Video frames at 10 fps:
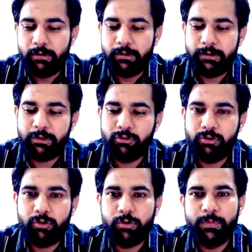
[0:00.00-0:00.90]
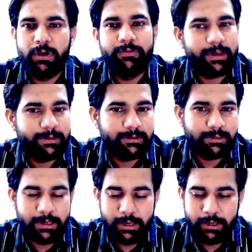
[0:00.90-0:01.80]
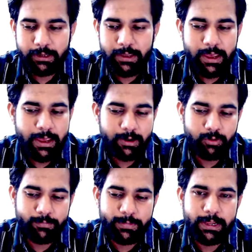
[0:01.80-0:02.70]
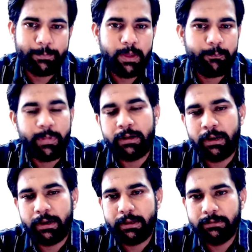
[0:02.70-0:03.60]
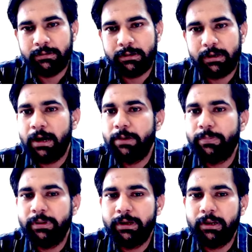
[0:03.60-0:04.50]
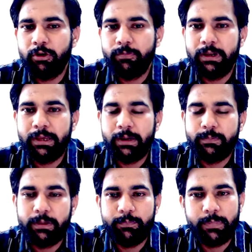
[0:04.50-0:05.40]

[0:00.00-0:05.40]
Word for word: ये जो नॉर्मली वैकेंसी है ये है नॉर्मली आपके पटना के अंदर कहाँ पे देखने को मिलेगी आपके